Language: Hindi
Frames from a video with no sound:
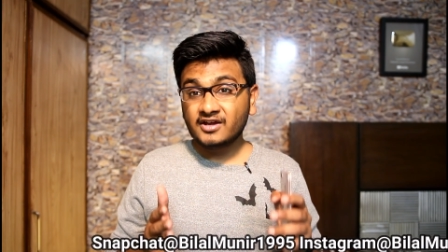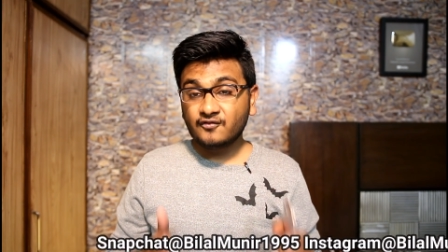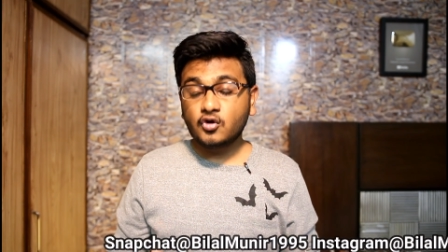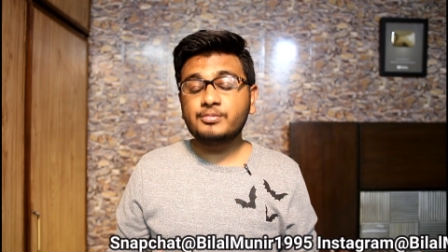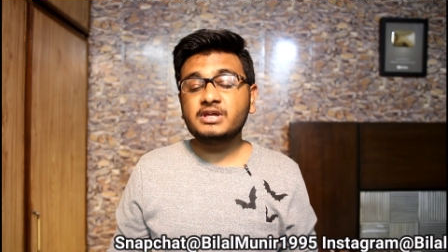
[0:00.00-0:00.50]

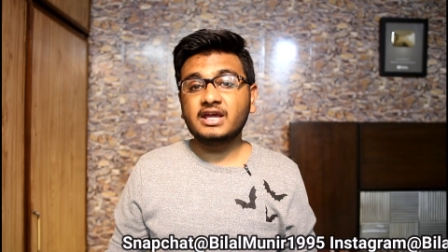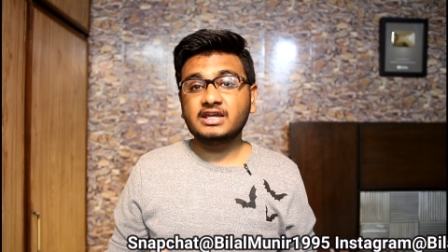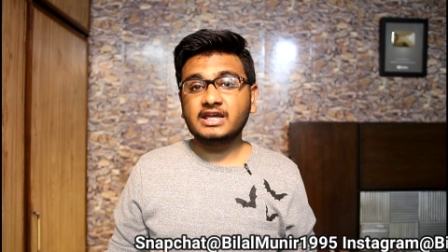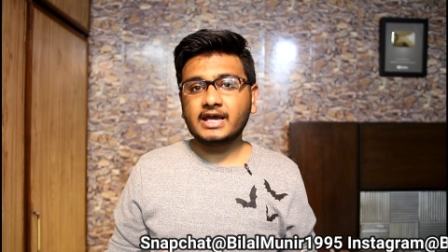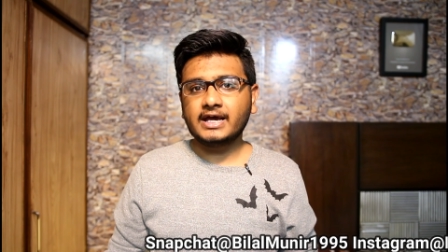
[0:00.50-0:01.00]
वो भी एक
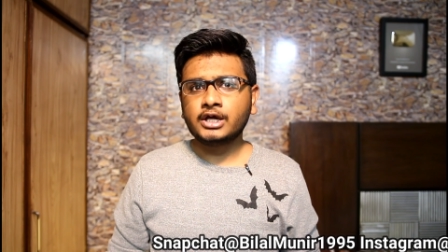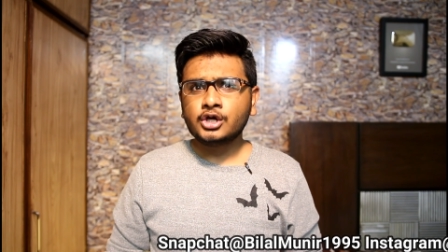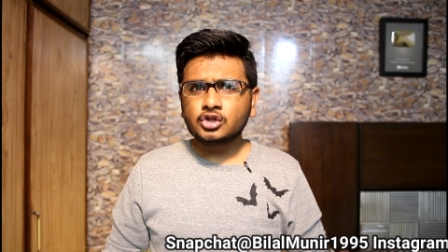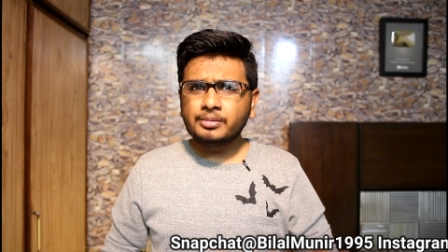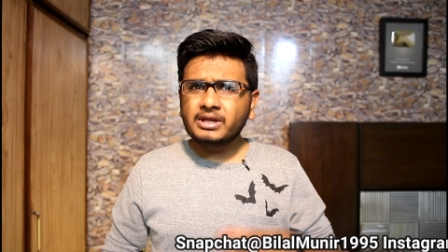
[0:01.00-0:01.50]
ही है
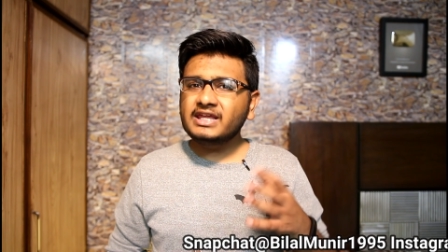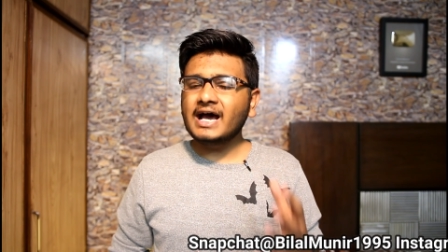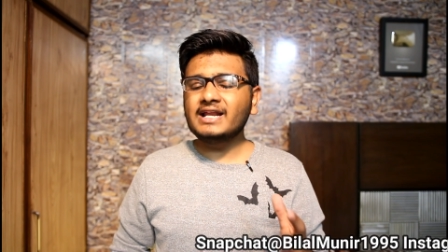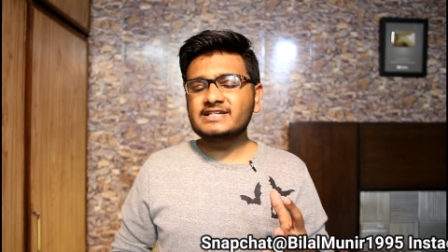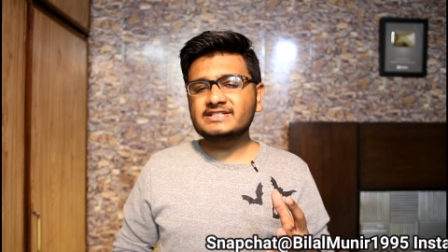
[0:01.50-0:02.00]
तो फिर
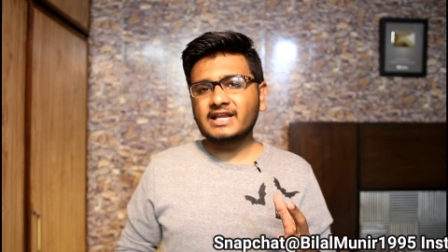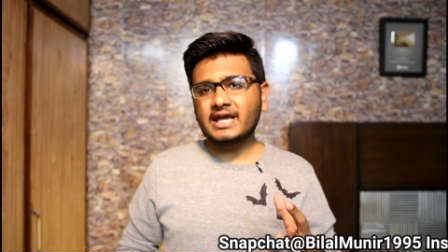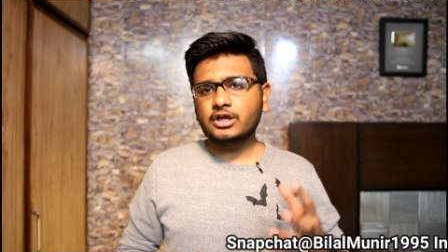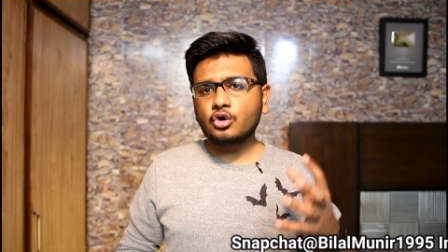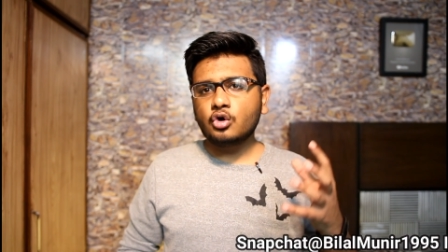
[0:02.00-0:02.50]
क्या रीज़न है
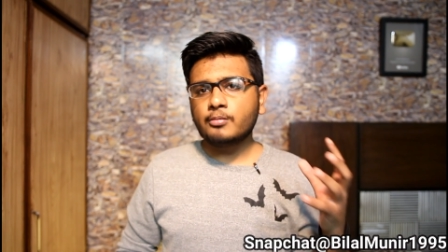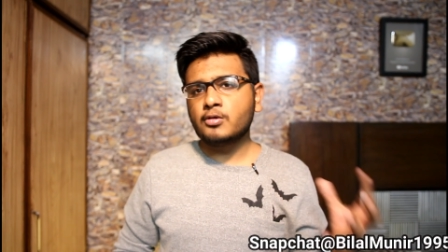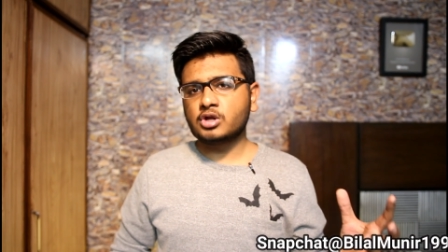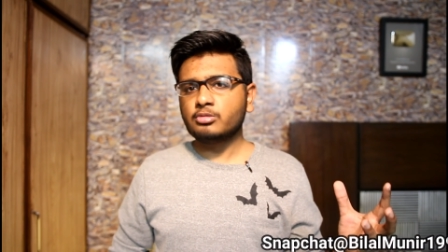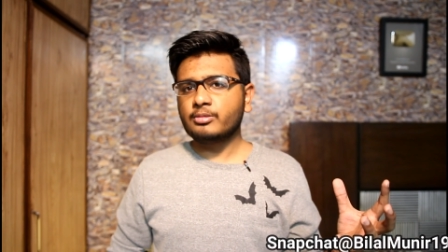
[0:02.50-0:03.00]
कि ओप्पो
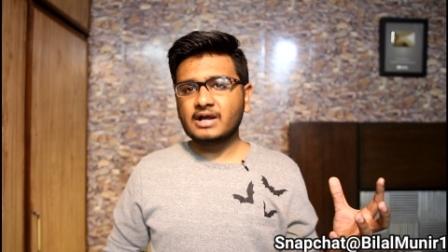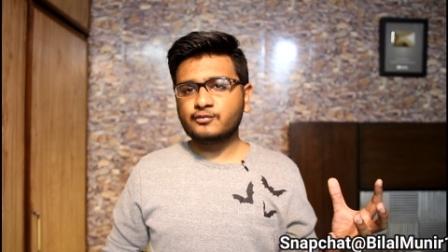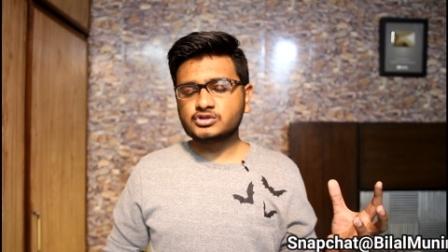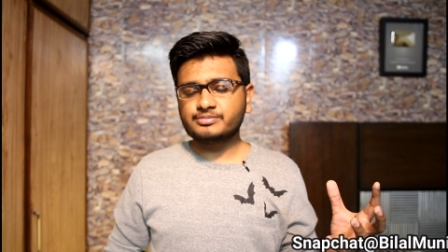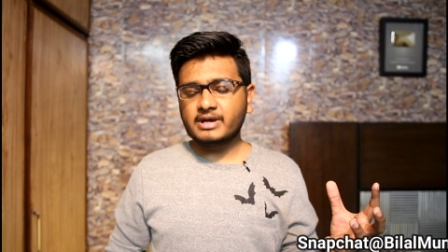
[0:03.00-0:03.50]
के मोबाइल
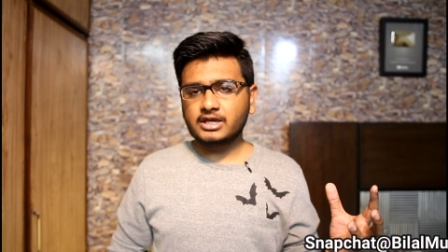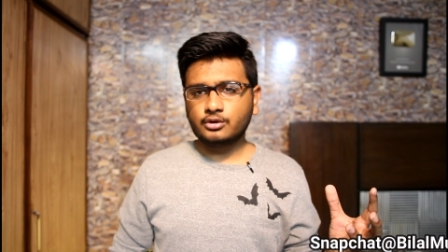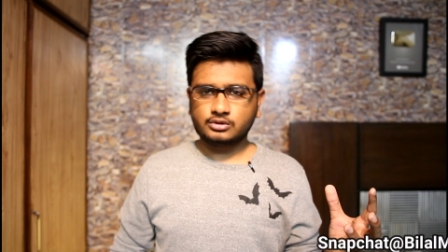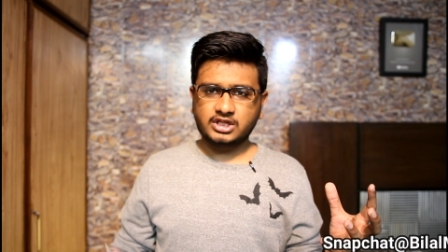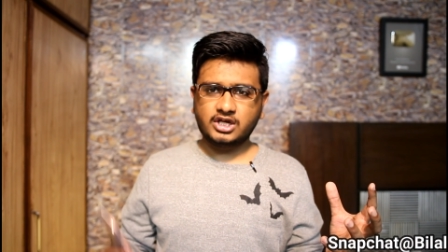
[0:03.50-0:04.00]
फ़ोन्स महंगे
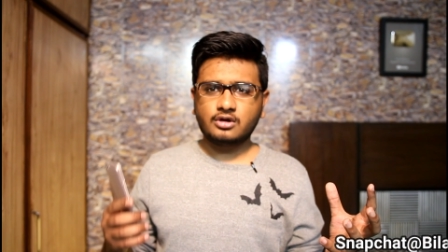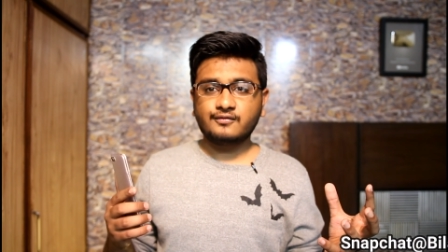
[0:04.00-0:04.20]
होते हैं और